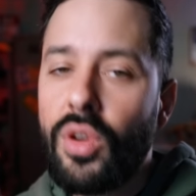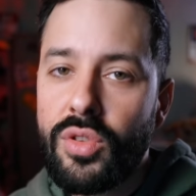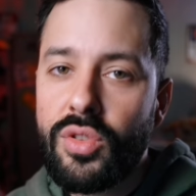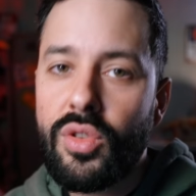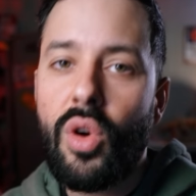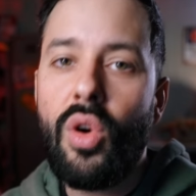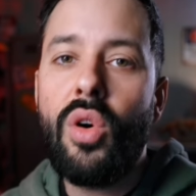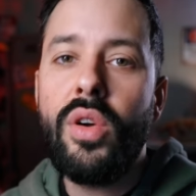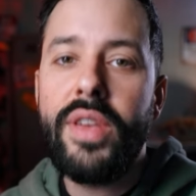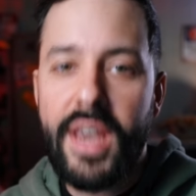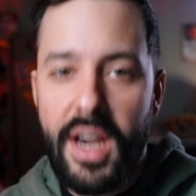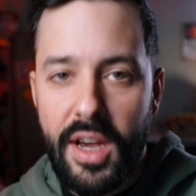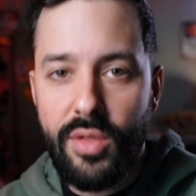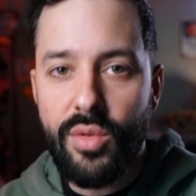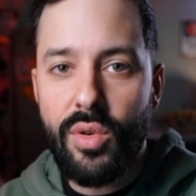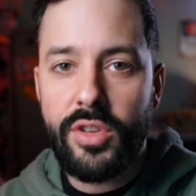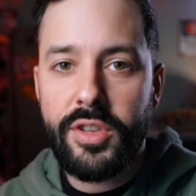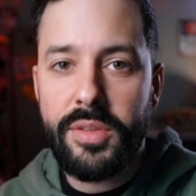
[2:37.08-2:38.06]
en temps, il y a
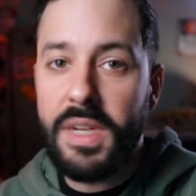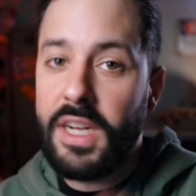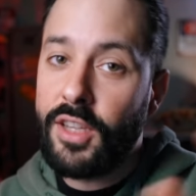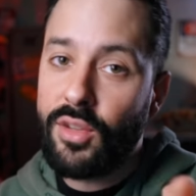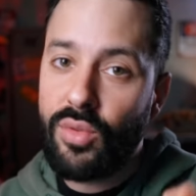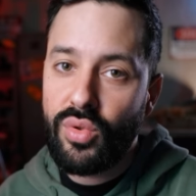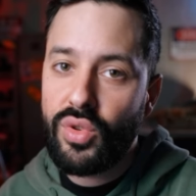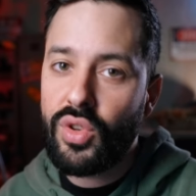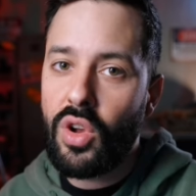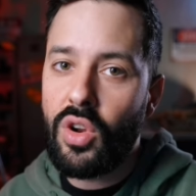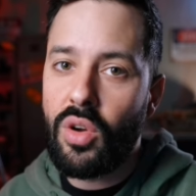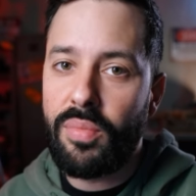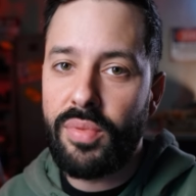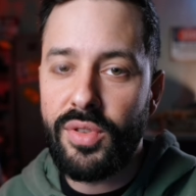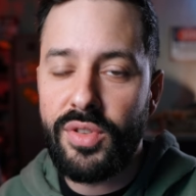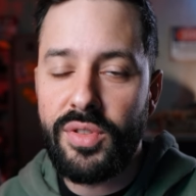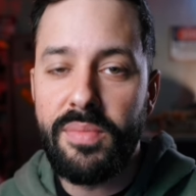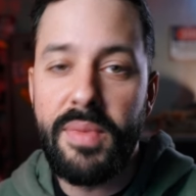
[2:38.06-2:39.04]
un ours. Il est tout seul en
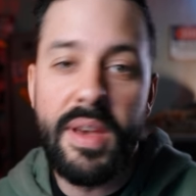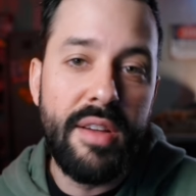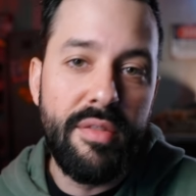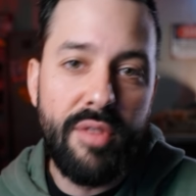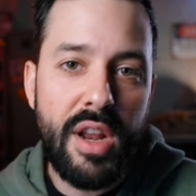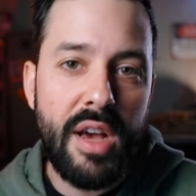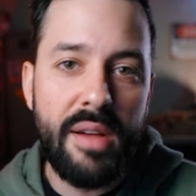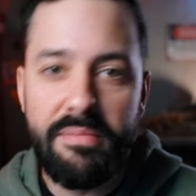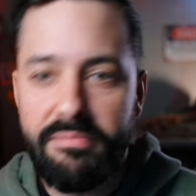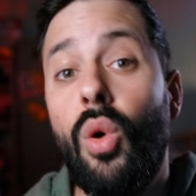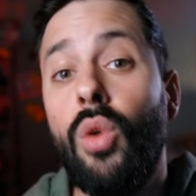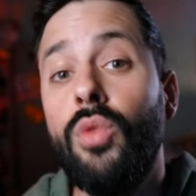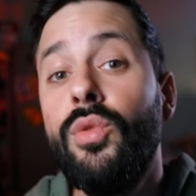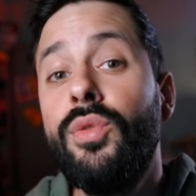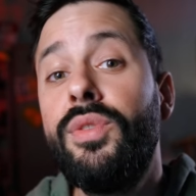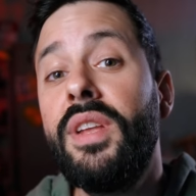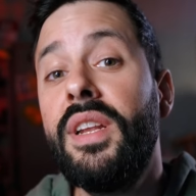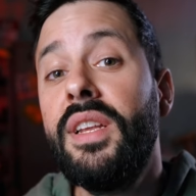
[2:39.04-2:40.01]
plus, mais voilà. On
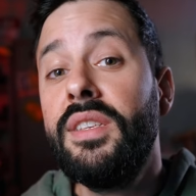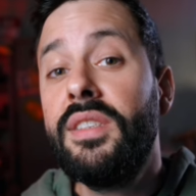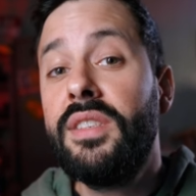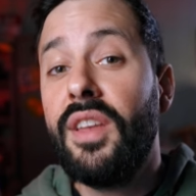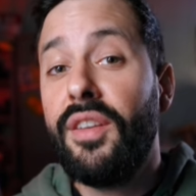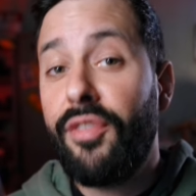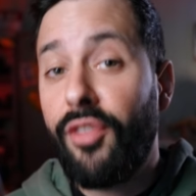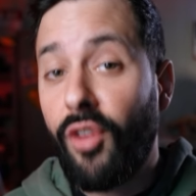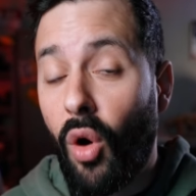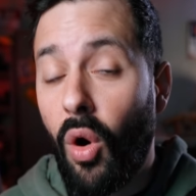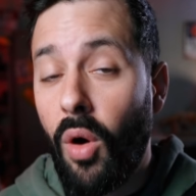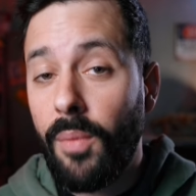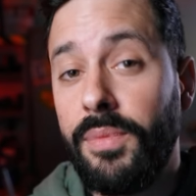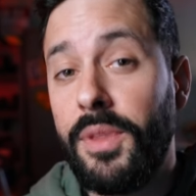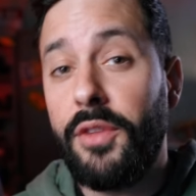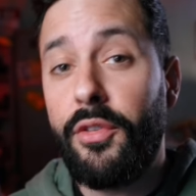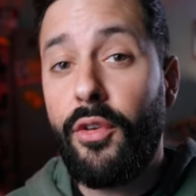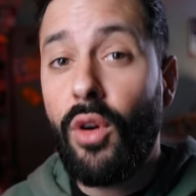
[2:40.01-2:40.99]
utilise des francs,
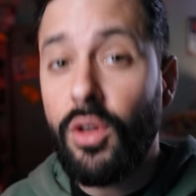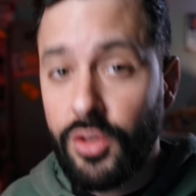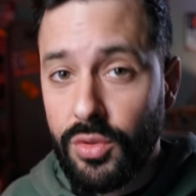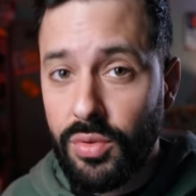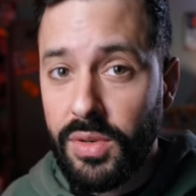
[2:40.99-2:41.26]
des francs